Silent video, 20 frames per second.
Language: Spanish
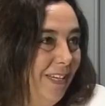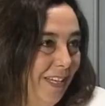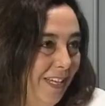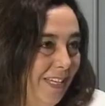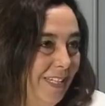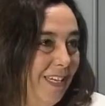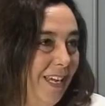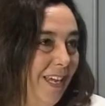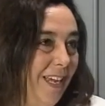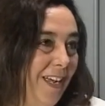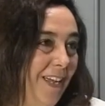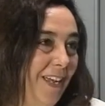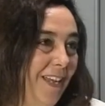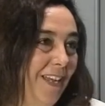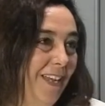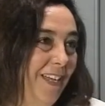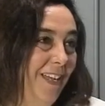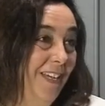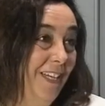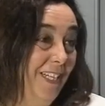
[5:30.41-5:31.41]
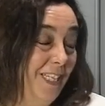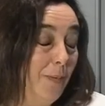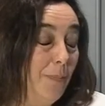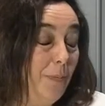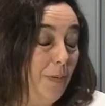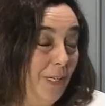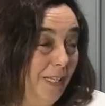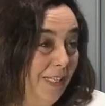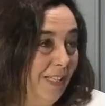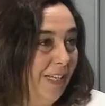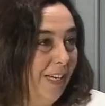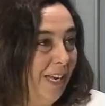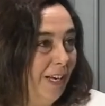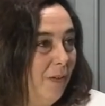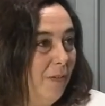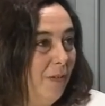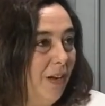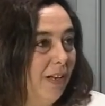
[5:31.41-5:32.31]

es esa, política ¿no?